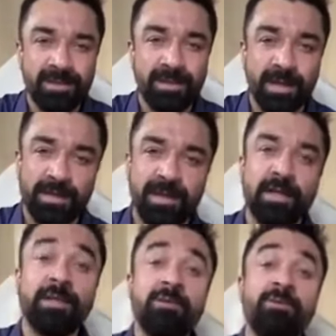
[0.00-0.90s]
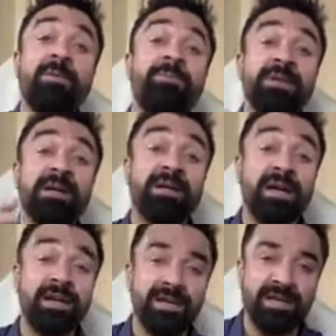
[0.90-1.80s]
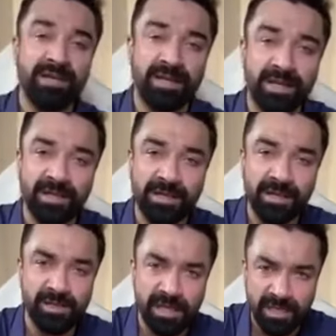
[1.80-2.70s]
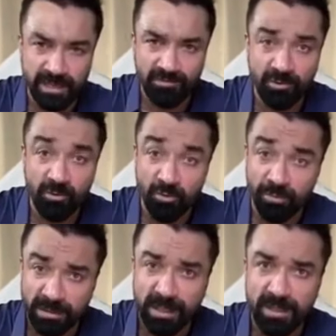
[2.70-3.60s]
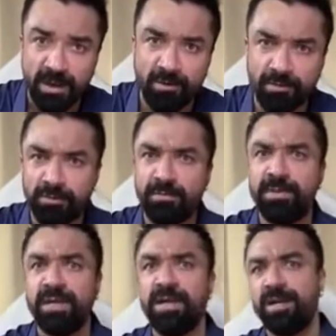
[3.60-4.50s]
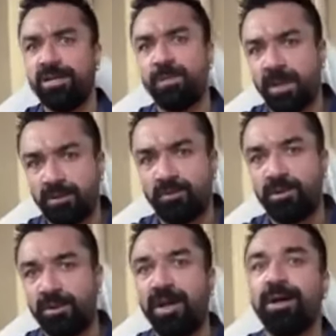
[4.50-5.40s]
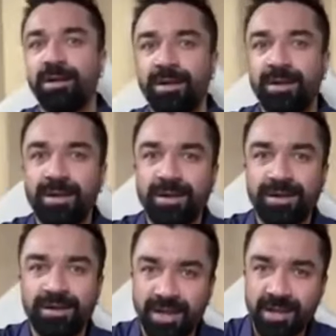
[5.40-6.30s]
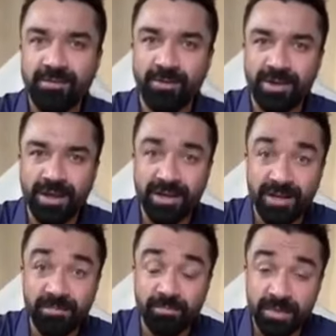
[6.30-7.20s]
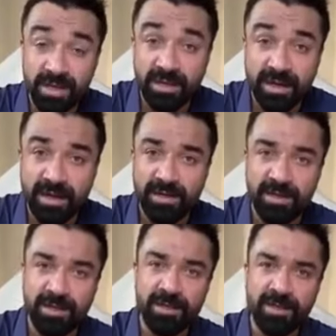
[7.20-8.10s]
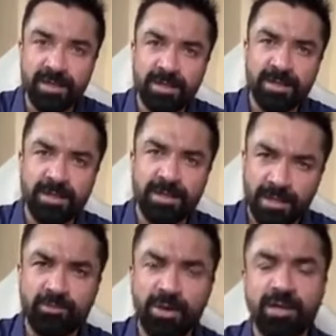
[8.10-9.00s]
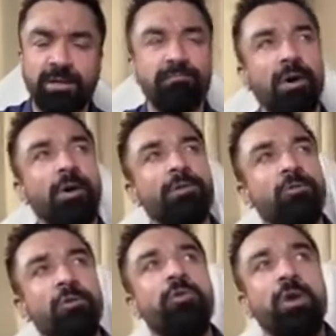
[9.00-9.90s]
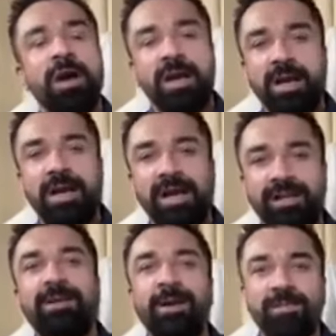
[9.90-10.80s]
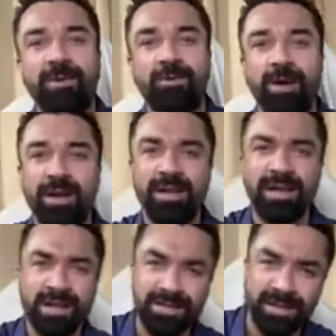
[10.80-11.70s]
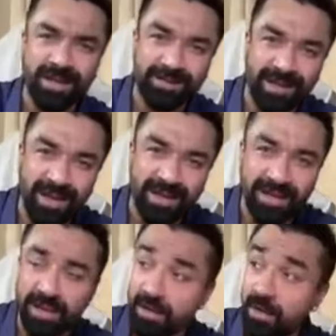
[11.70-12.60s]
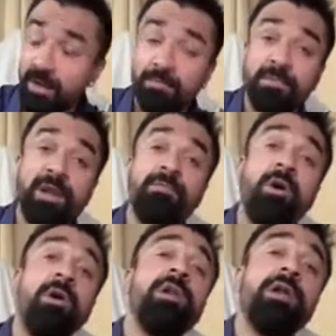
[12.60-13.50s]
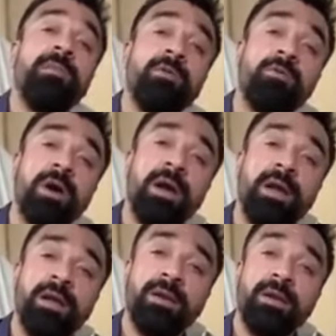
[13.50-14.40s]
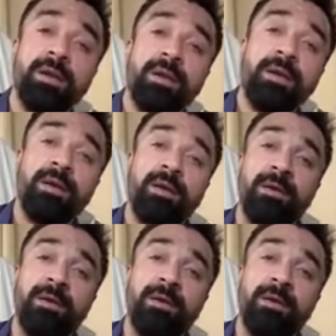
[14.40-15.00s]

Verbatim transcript: घर की लड़कियों में प्रियंका रेड्डी दिखाई दे रही है शायद आप लोगों को पता ना हो क्योंकि मीडिया ने इस बात को इतना नहीं वो किया लेकिन प्रियंका रेड्डी ये तो एक बहुत दूर हुआ है हैदराबाद में हुआ है लेकिन ऐसा लगता है कि मेरे मोहल्ले में हुआ है आ,